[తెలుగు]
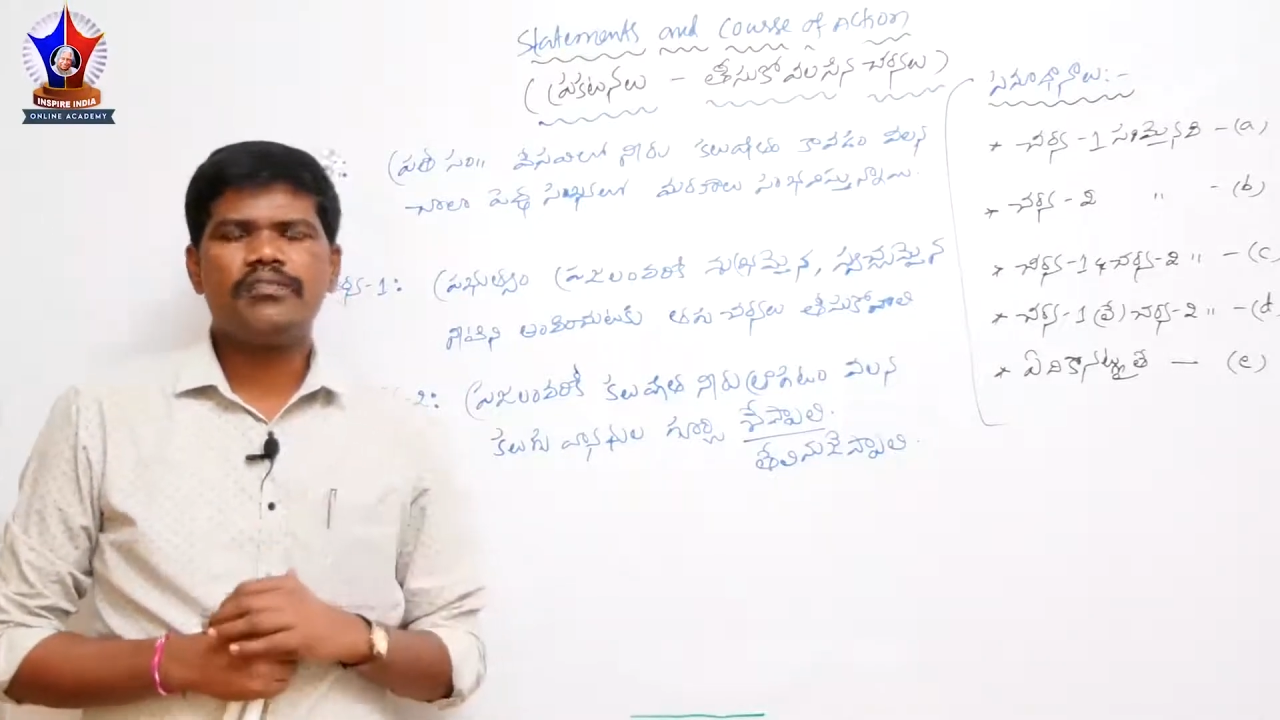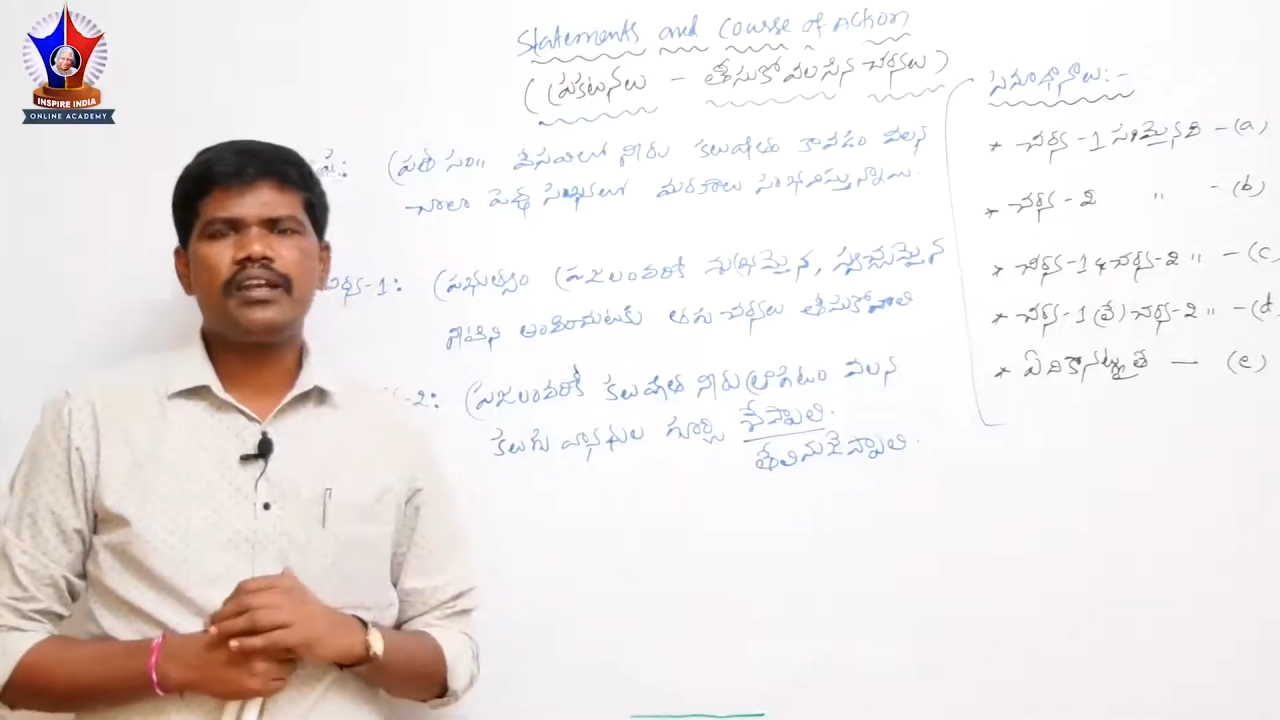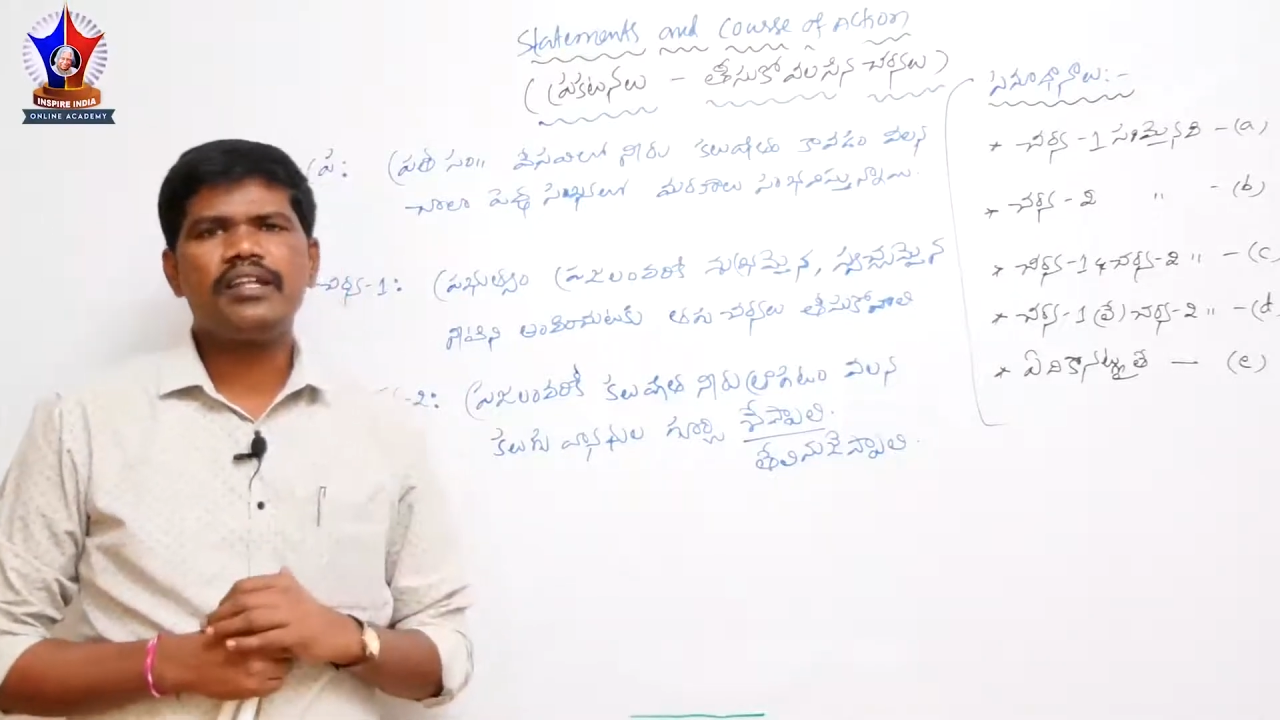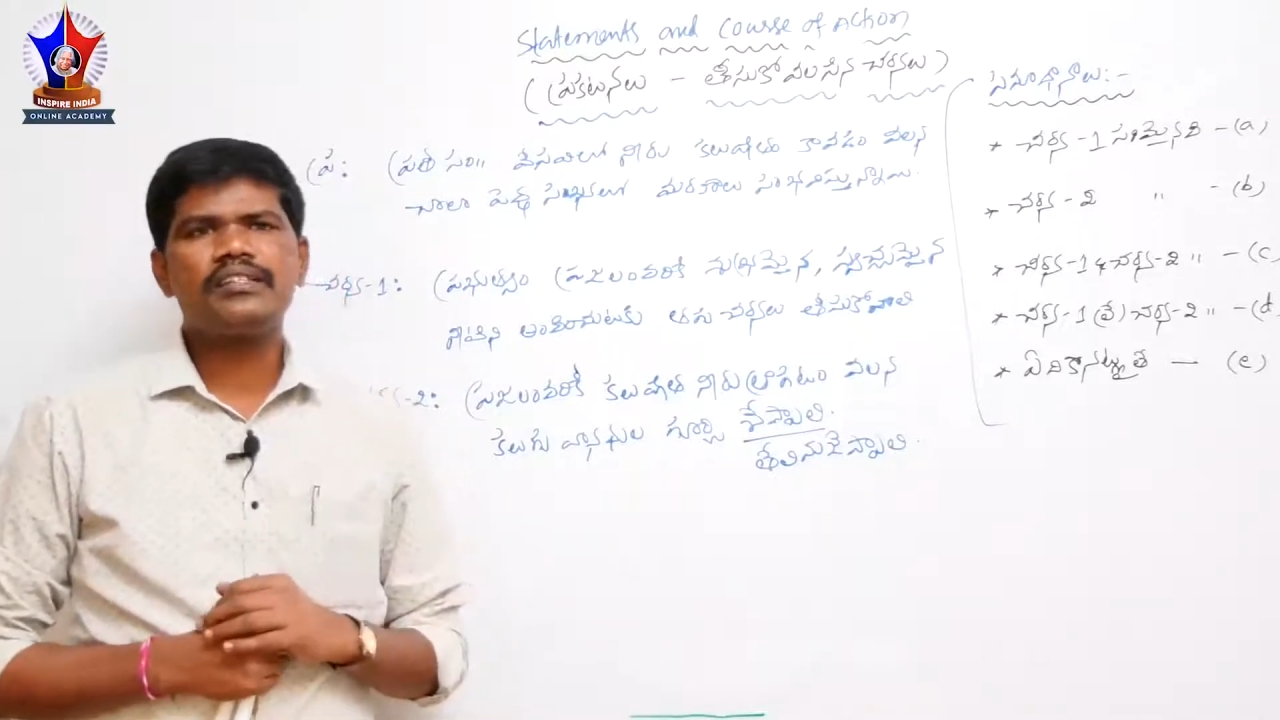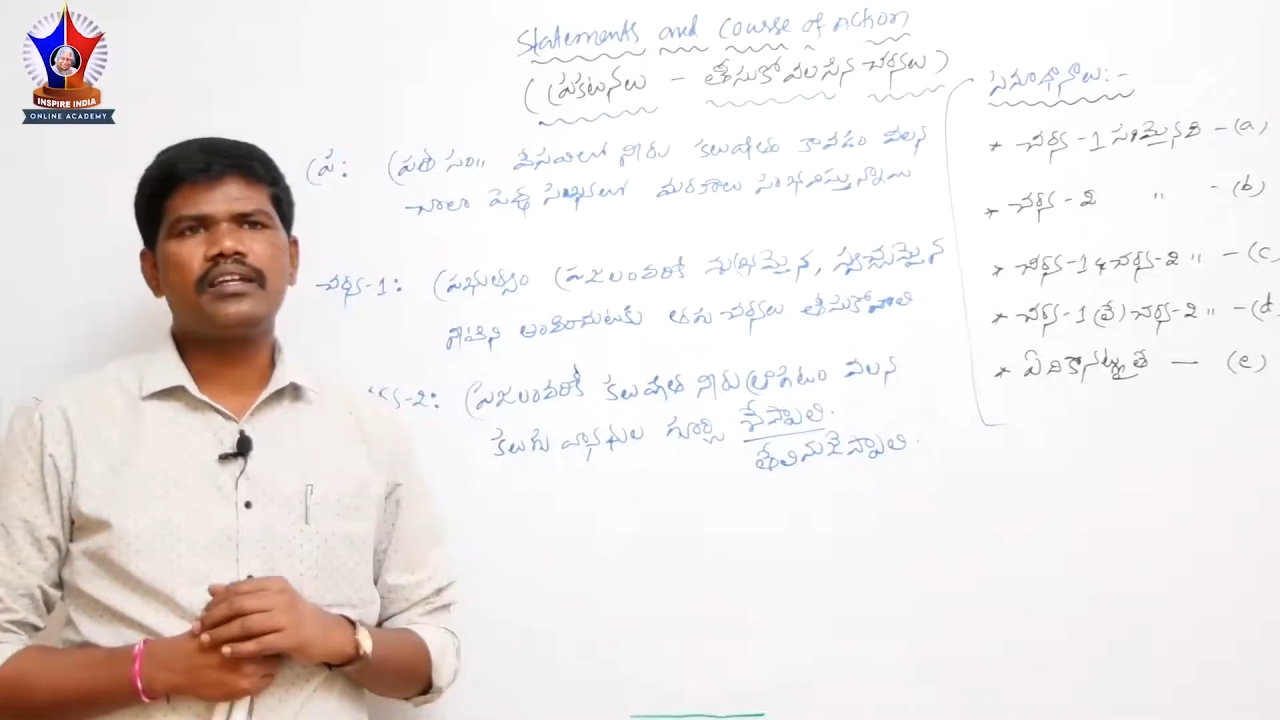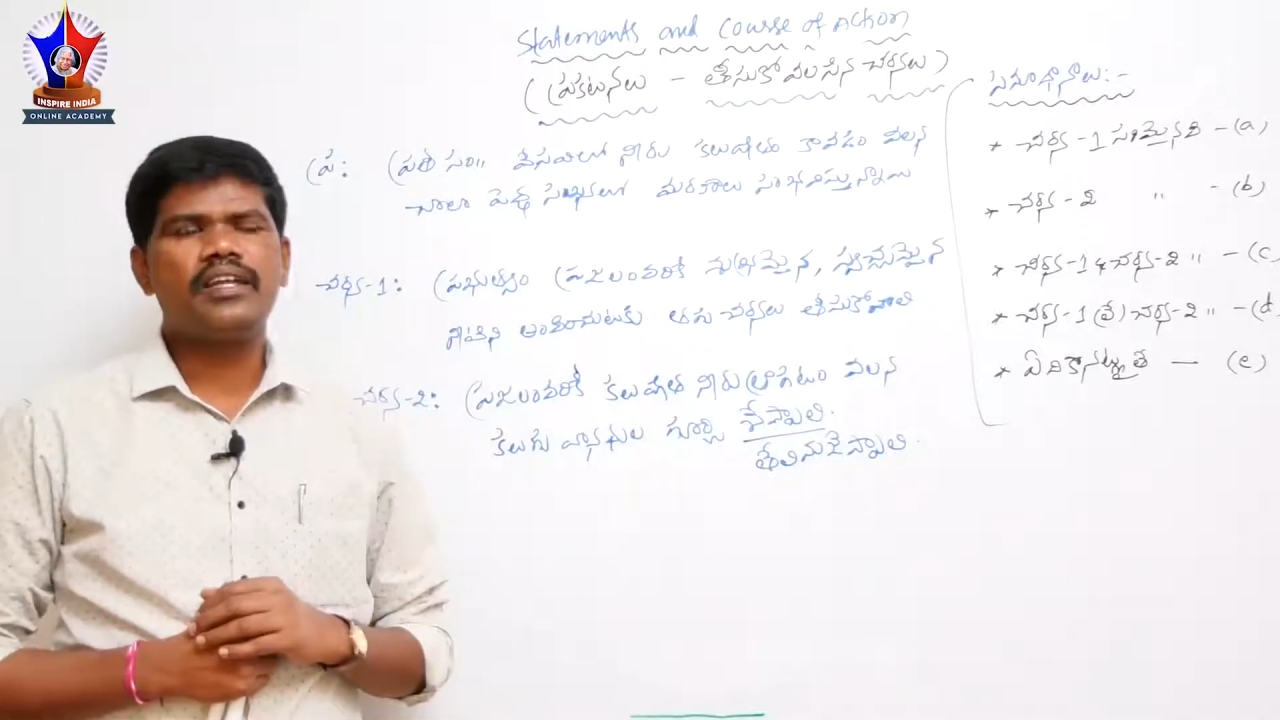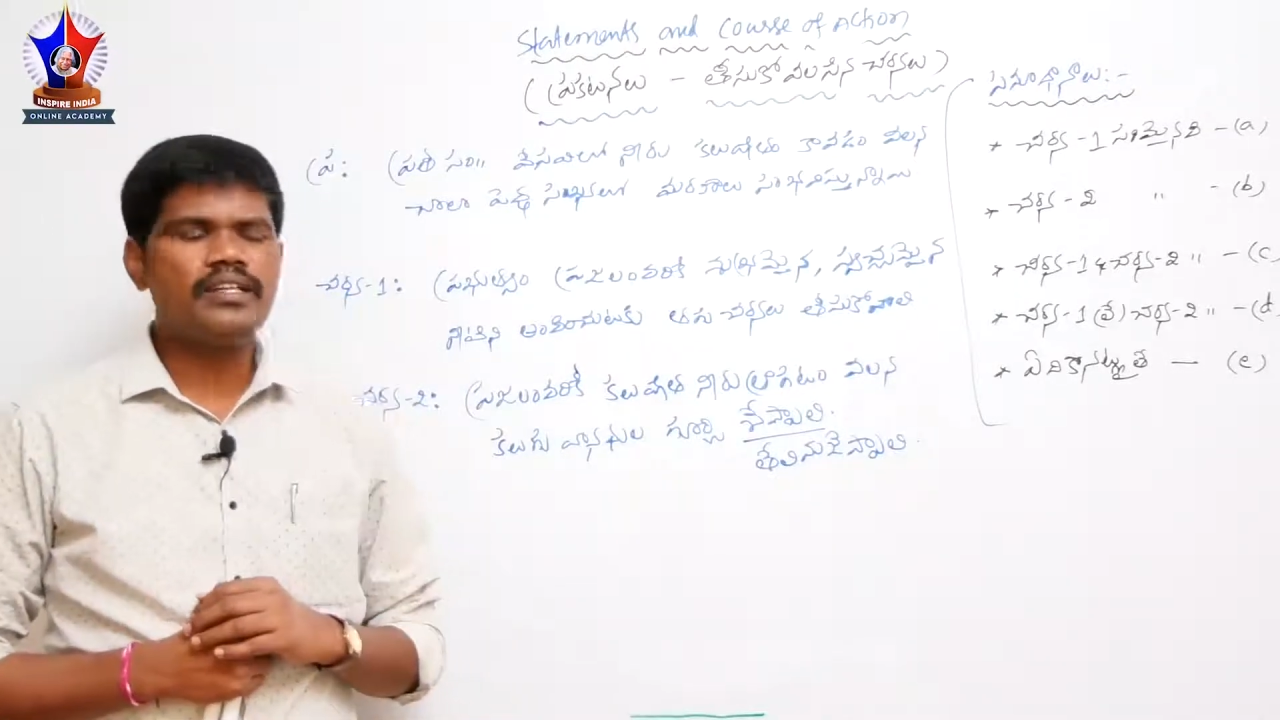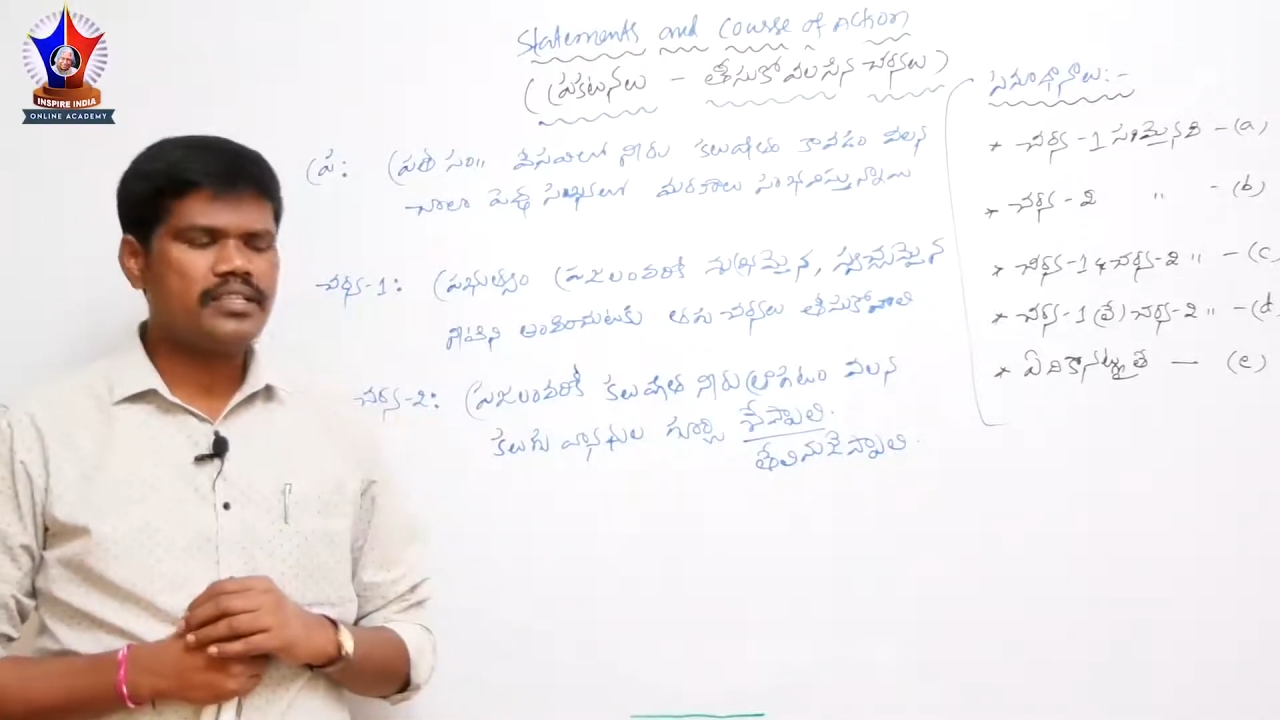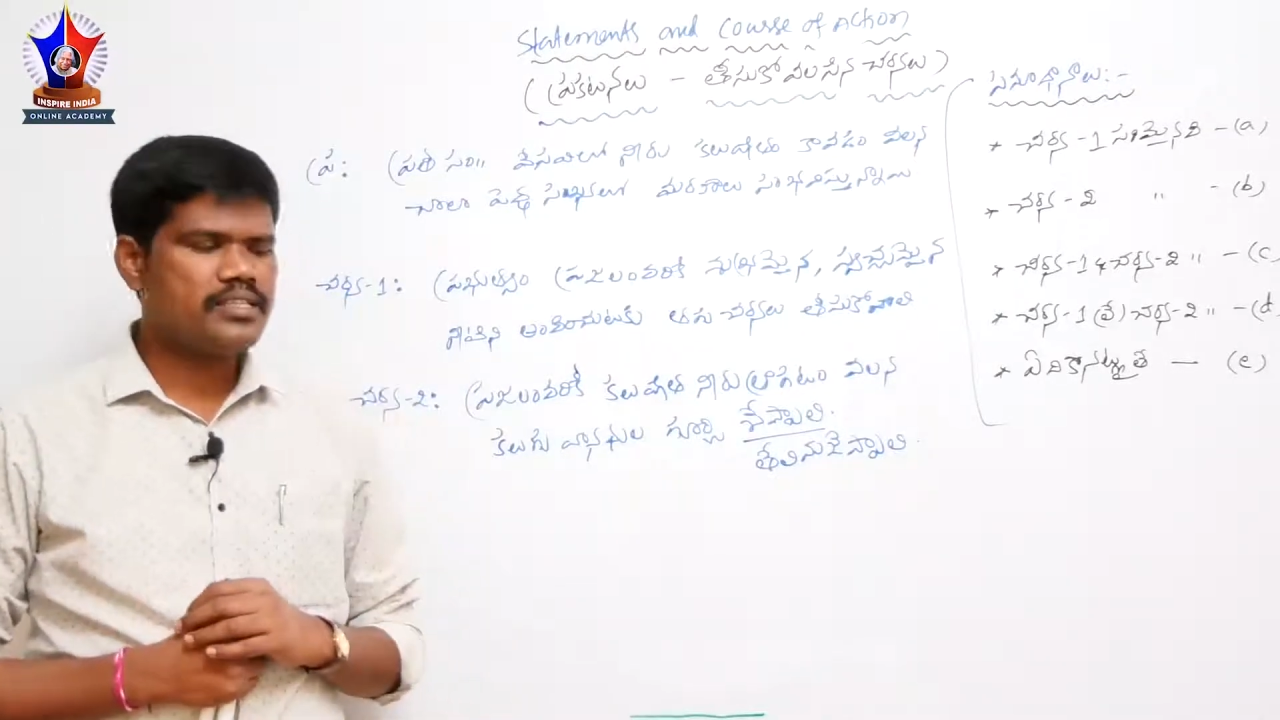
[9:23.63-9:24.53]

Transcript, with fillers: అవేర్నెస్ క్రియేట్